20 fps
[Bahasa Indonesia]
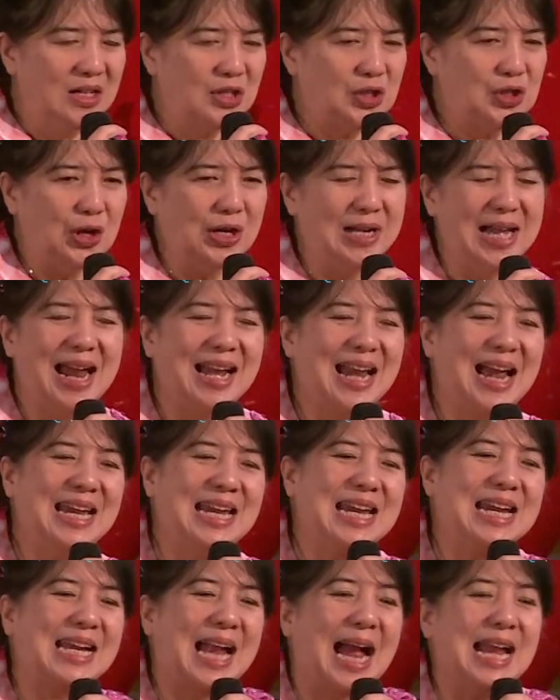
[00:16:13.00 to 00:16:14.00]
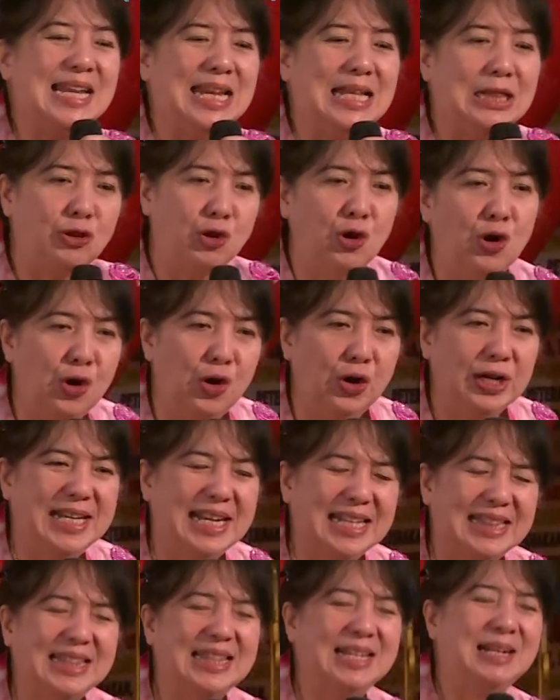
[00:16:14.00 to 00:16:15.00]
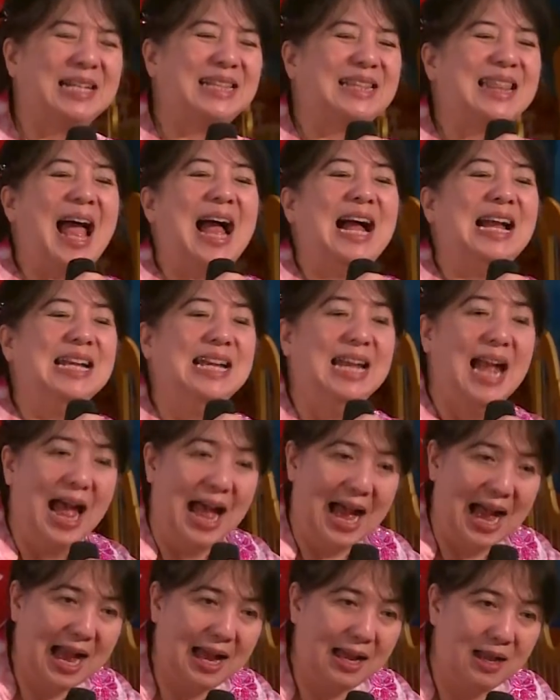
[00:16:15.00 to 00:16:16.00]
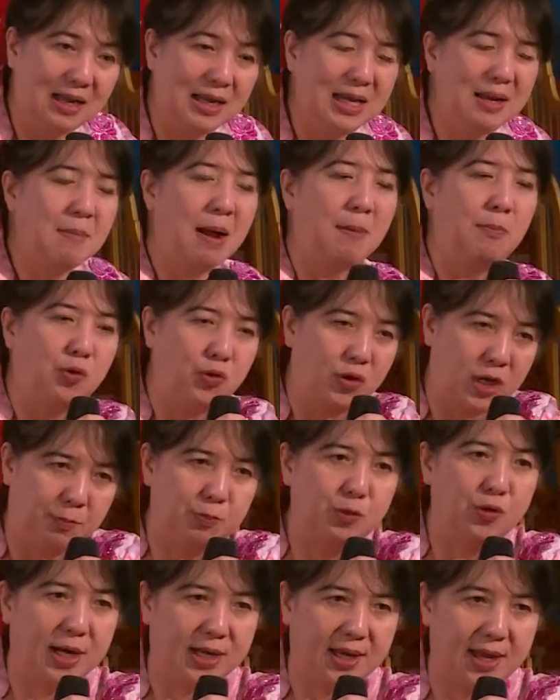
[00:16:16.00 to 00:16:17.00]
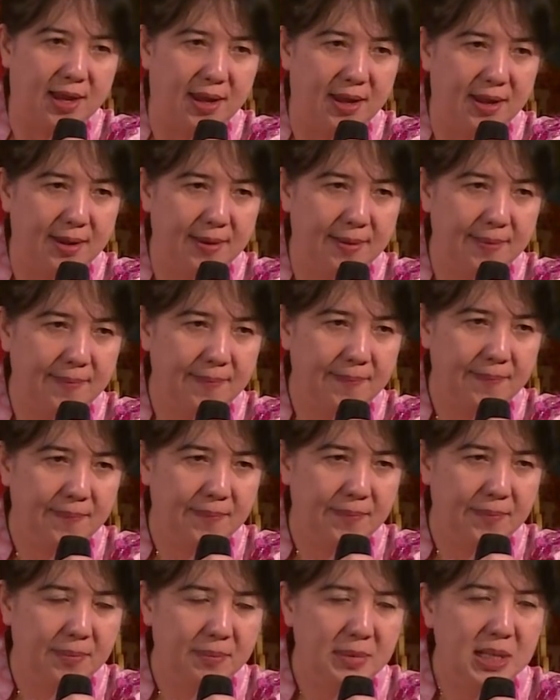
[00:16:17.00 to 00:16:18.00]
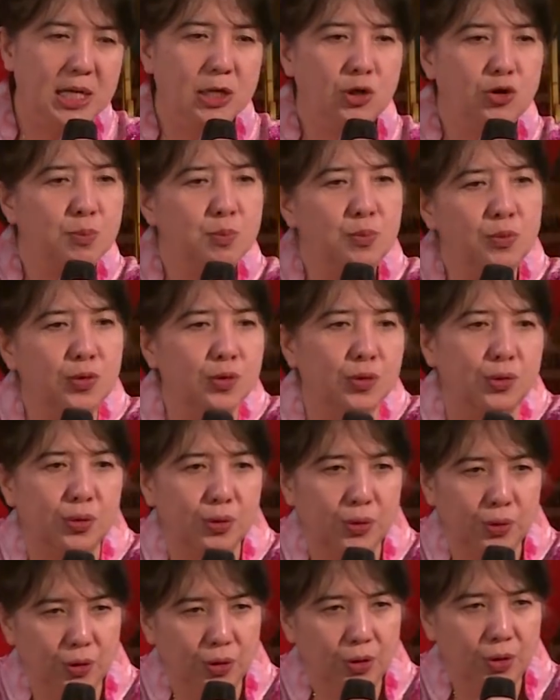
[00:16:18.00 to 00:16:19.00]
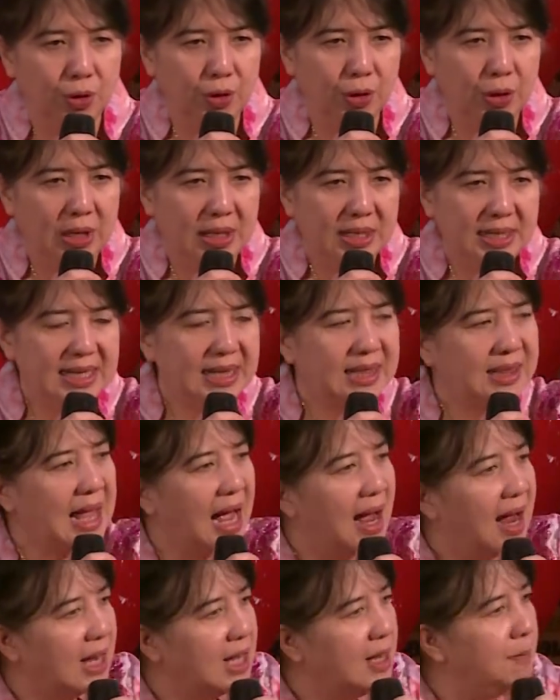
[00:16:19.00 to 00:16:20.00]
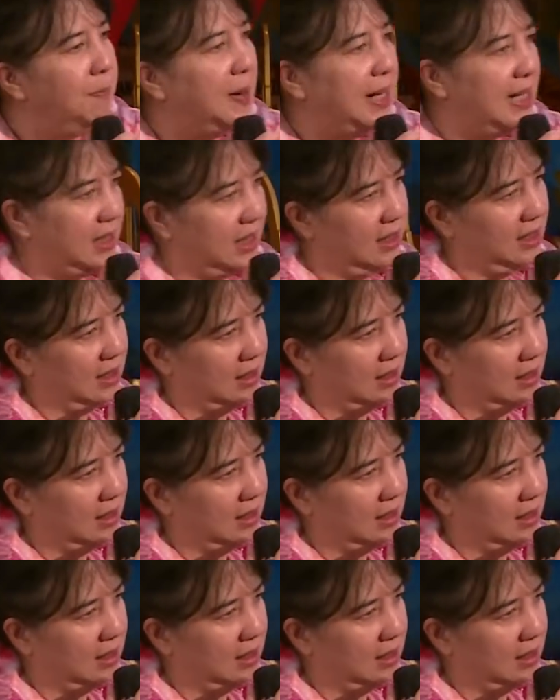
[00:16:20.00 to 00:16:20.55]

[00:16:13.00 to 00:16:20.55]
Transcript: Saudara ikan itu di tetangga 50 ribu harganya. Hidupmu di tangan iblis.